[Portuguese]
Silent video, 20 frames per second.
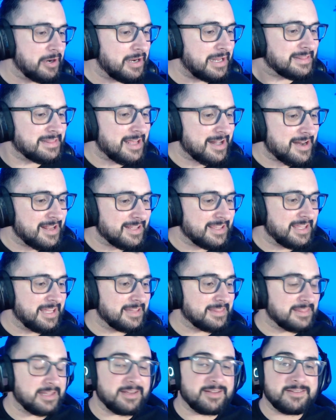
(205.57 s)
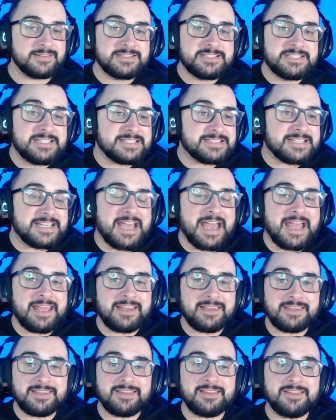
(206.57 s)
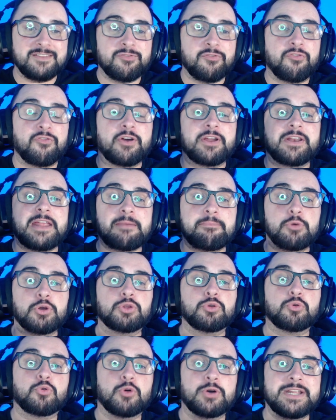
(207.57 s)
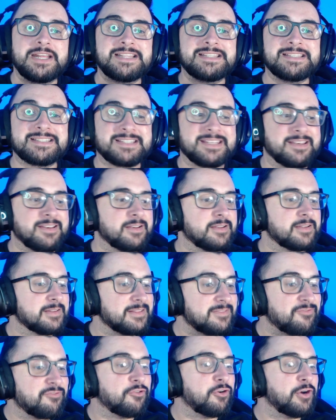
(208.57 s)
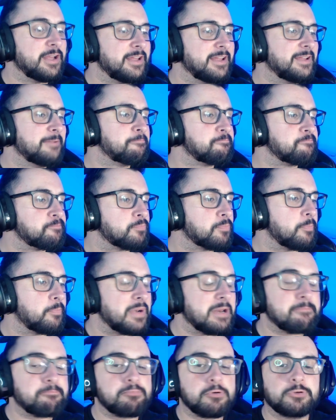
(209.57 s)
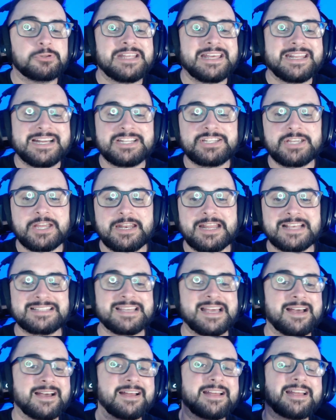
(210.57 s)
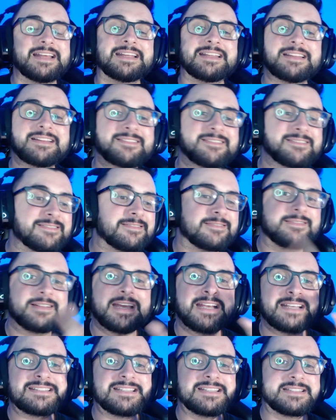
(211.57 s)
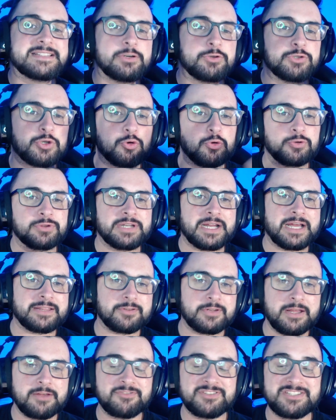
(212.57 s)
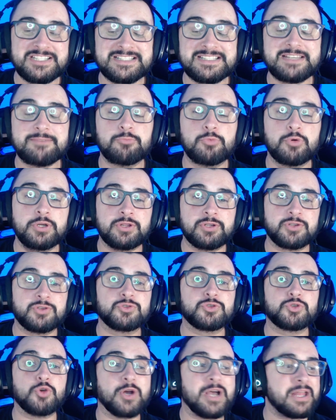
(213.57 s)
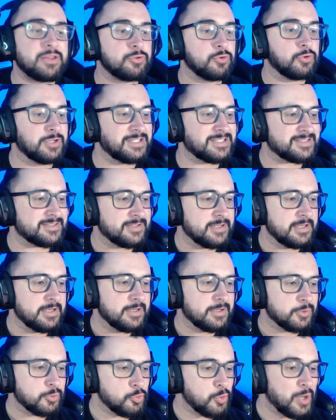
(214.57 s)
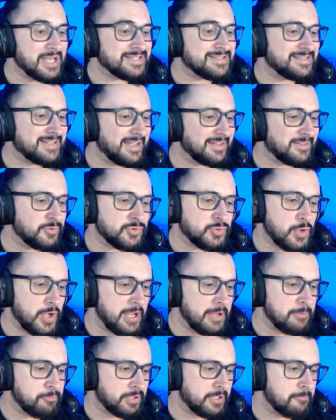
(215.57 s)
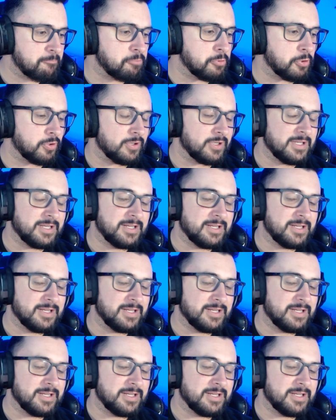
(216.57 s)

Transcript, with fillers: na tarraqueta. Dizem aí que não foi nem muito Corinthians que foi preponderante aí nessa rescisão de contrato, né? Dizem muito que os jogadores não aceitam isso aí, porque, pô,